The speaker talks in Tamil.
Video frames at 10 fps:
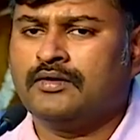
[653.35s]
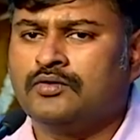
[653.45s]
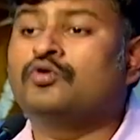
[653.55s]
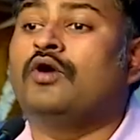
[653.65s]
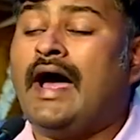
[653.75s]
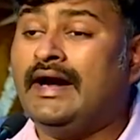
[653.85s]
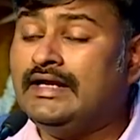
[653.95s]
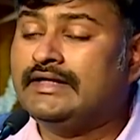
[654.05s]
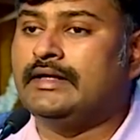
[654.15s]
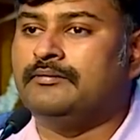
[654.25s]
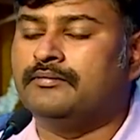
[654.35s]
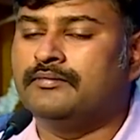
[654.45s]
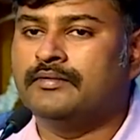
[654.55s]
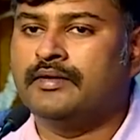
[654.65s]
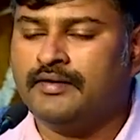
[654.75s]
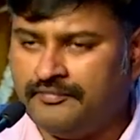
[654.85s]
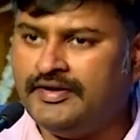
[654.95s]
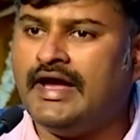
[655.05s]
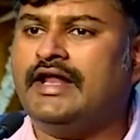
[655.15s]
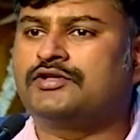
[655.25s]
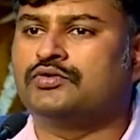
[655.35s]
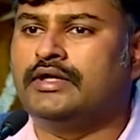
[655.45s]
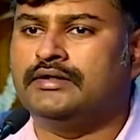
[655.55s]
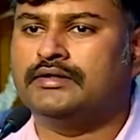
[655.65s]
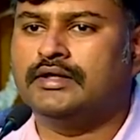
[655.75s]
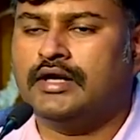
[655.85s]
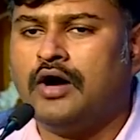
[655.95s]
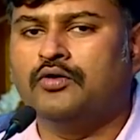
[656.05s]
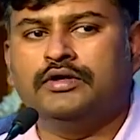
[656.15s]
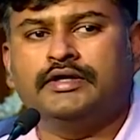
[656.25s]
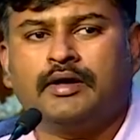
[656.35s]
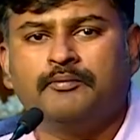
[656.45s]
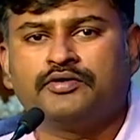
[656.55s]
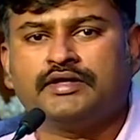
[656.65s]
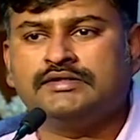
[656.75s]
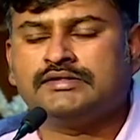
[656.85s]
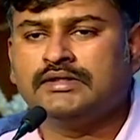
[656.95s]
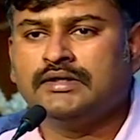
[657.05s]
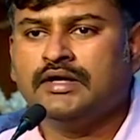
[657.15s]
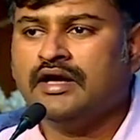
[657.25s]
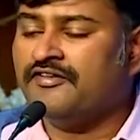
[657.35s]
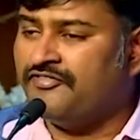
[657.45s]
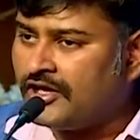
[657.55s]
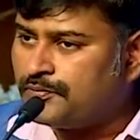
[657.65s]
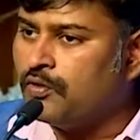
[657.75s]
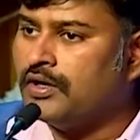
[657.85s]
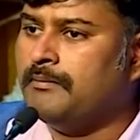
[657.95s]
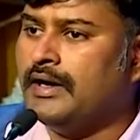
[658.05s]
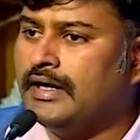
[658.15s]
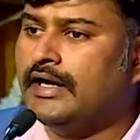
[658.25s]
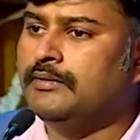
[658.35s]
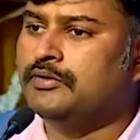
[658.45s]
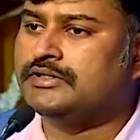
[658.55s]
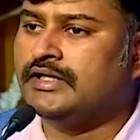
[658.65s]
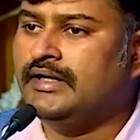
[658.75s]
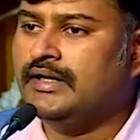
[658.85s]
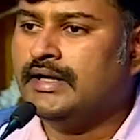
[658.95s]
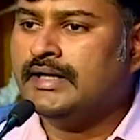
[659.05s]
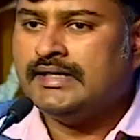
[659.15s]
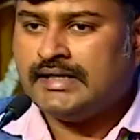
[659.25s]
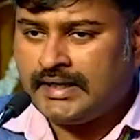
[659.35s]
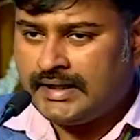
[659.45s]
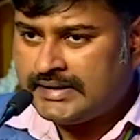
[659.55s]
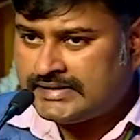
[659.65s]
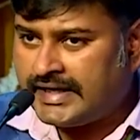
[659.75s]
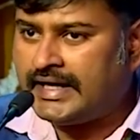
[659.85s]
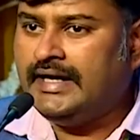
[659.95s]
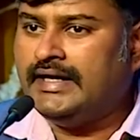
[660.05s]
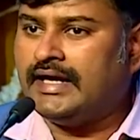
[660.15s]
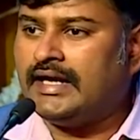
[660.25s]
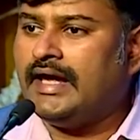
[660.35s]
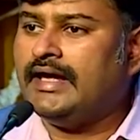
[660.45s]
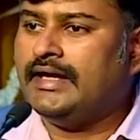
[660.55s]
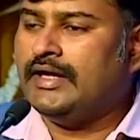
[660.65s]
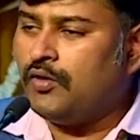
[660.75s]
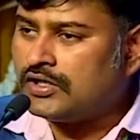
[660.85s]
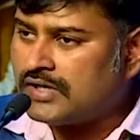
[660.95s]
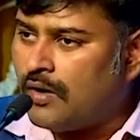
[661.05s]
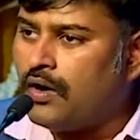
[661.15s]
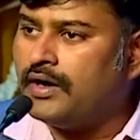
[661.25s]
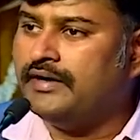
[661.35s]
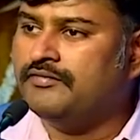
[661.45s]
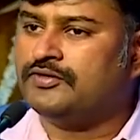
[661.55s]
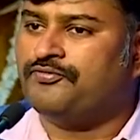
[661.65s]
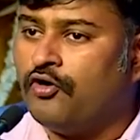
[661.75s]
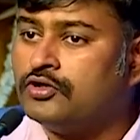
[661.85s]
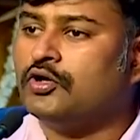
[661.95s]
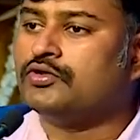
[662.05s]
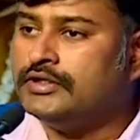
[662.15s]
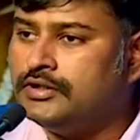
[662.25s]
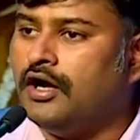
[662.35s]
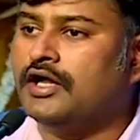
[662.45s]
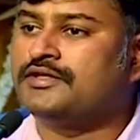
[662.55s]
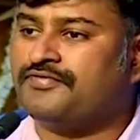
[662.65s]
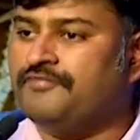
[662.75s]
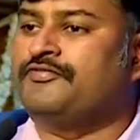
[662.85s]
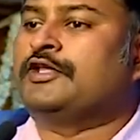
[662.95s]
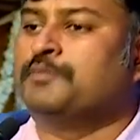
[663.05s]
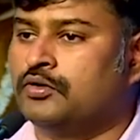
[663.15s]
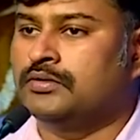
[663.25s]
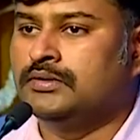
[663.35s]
ஸோ ஹேண்டிலிங் தெம் வி ஹேட் அ ஸ்டூடெண்ட் ராகுல் இன் கம்ப்யூட்டர் சயின்ஸ் ஃபேஸ்புக்கில் பக்கு கண்டுபிடிச்சி செகண்ட் இயரில் ஈ வாஸ் அவார்டட் வித் ஃபோர் தௌசண்ட் டாலர்ஸ் ஃப்ரம் ஃபேஸ்புக்